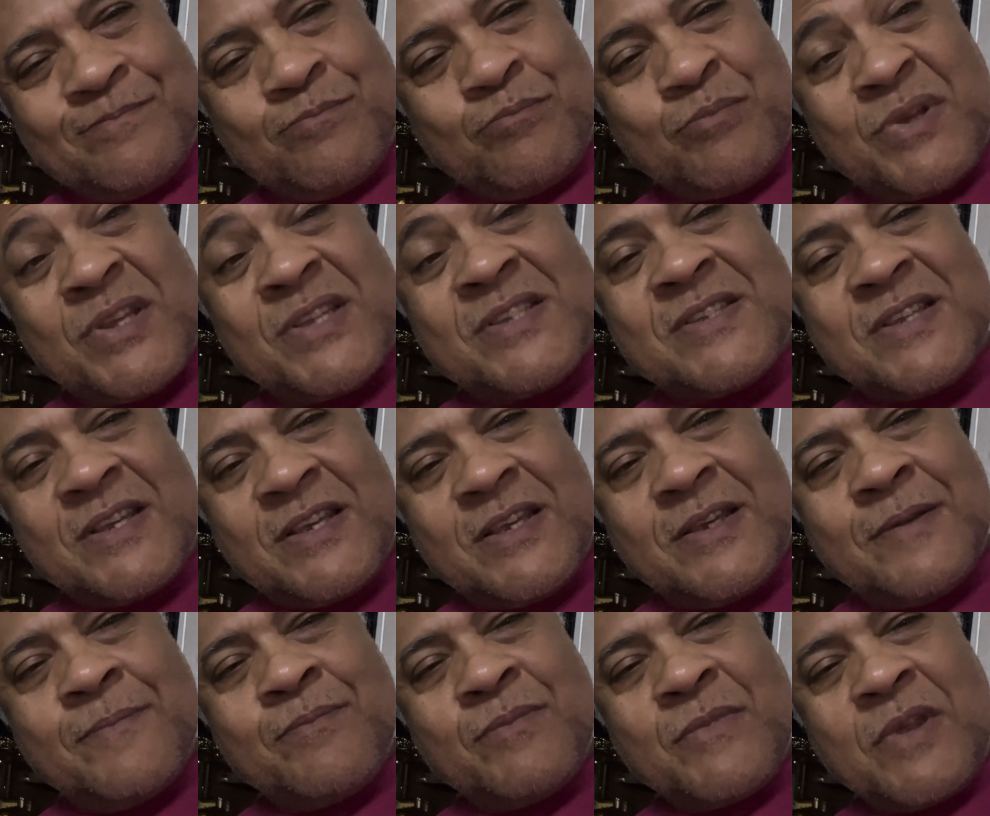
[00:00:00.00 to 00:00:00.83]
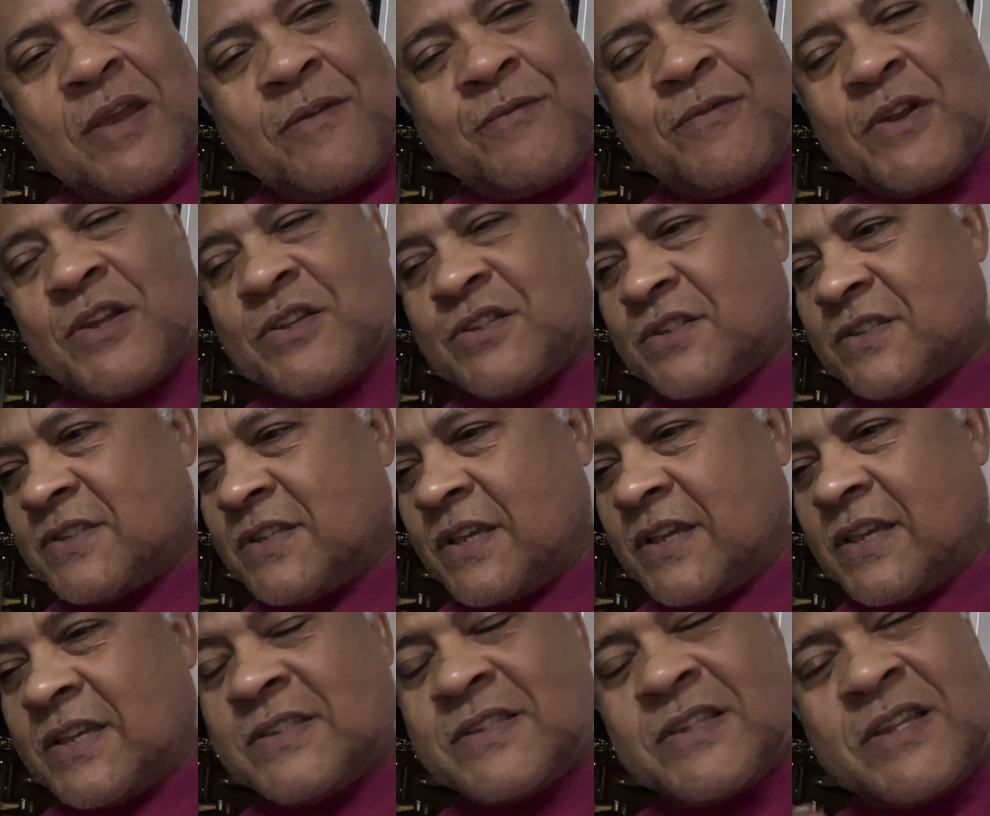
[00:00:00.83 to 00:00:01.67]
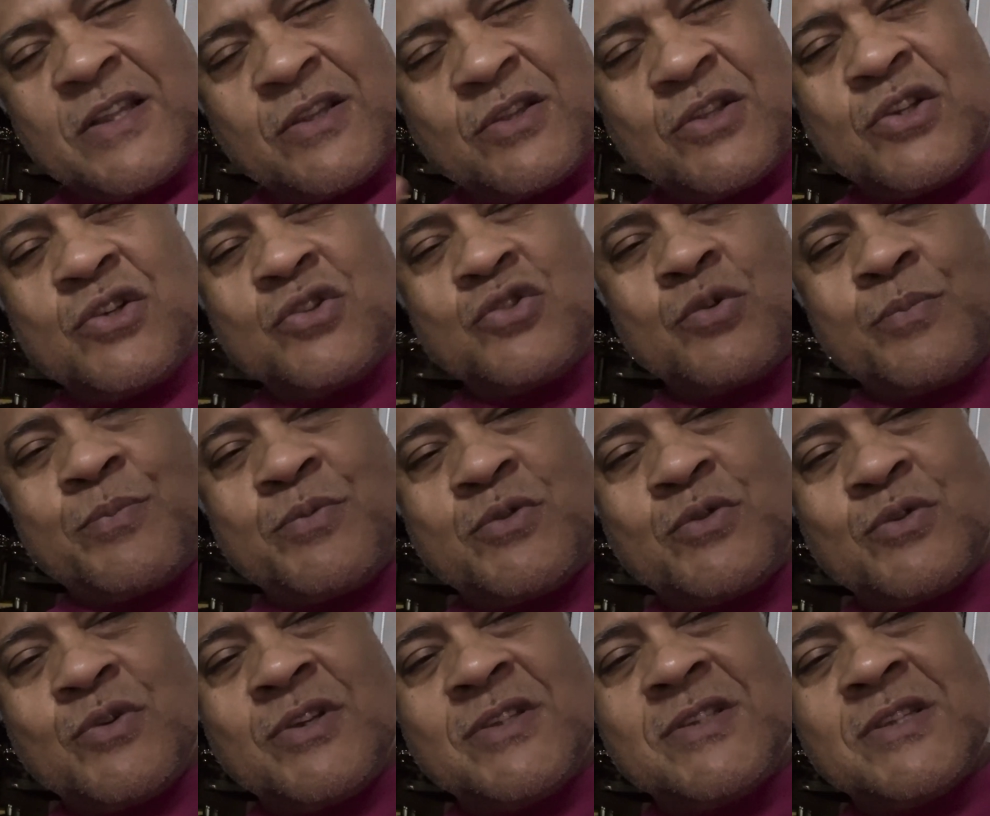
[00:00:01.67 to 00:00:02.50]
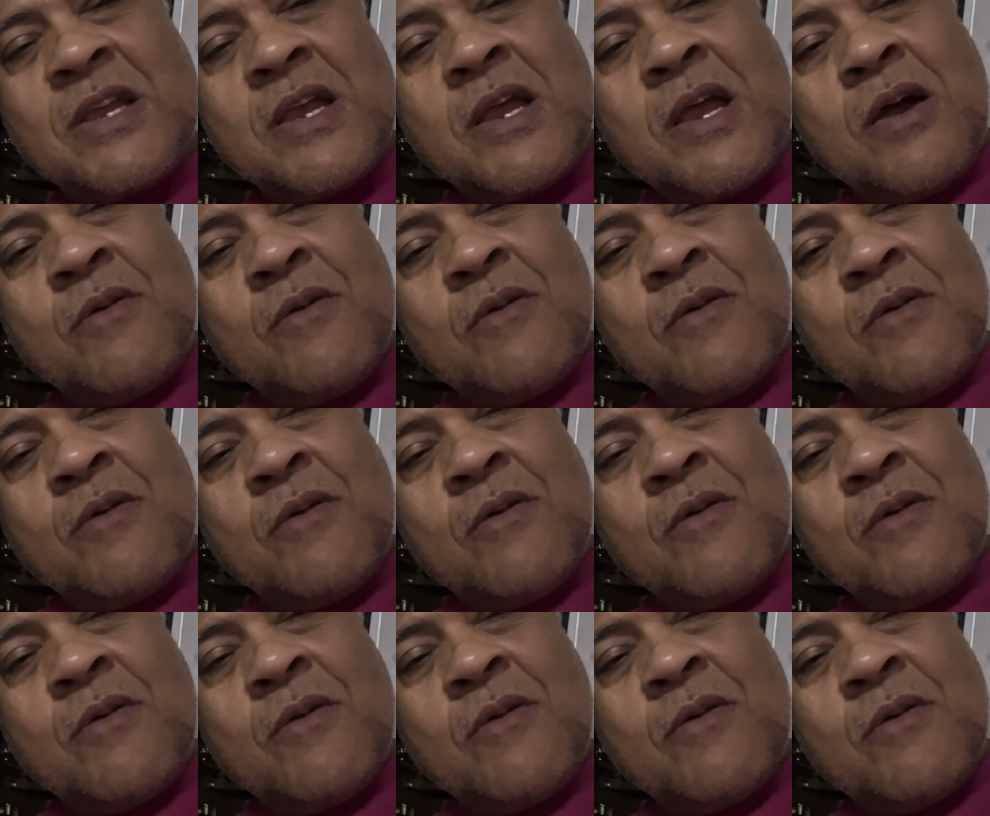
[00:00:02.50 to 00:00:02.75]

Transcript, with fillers: Pensa aí, reflete o que você quer, você tem três opções.